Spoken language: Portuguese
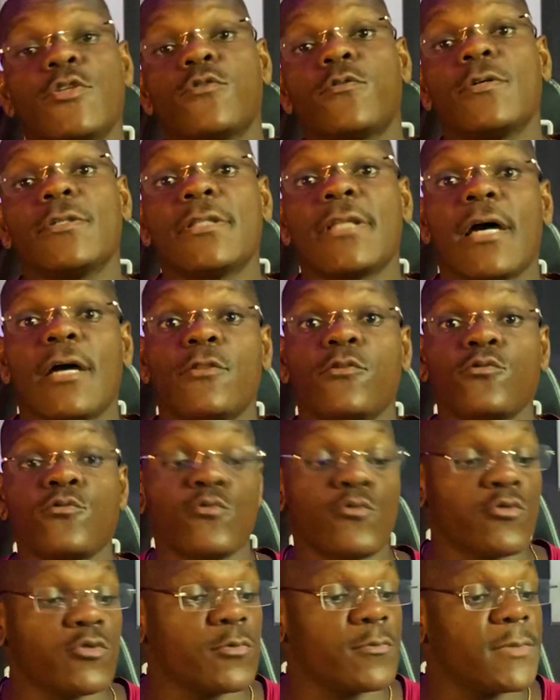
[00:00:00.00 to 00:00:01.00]
contar tudo
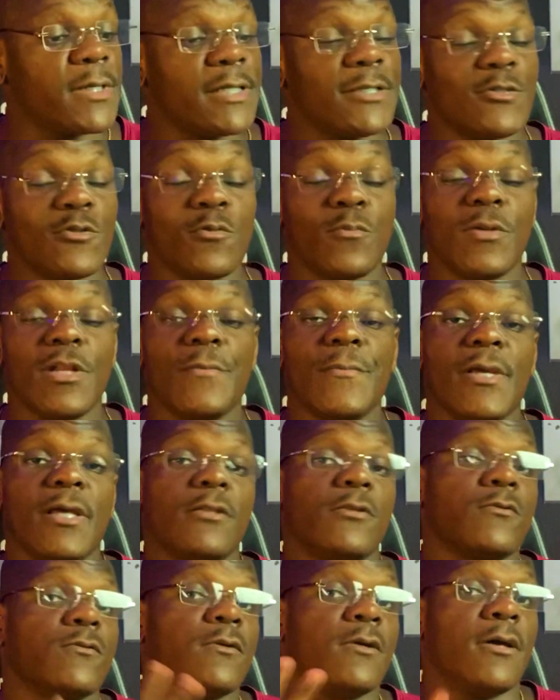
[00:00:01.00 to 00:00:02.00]
sobre esse
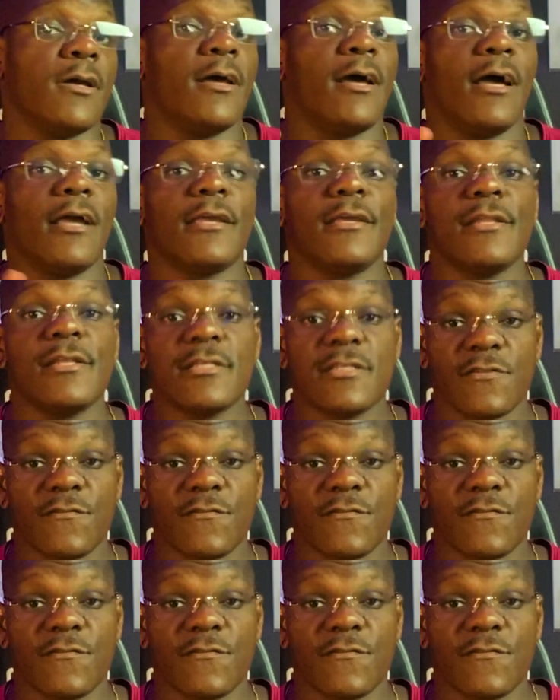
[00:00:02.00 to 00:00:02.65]
suplemento aqui nesse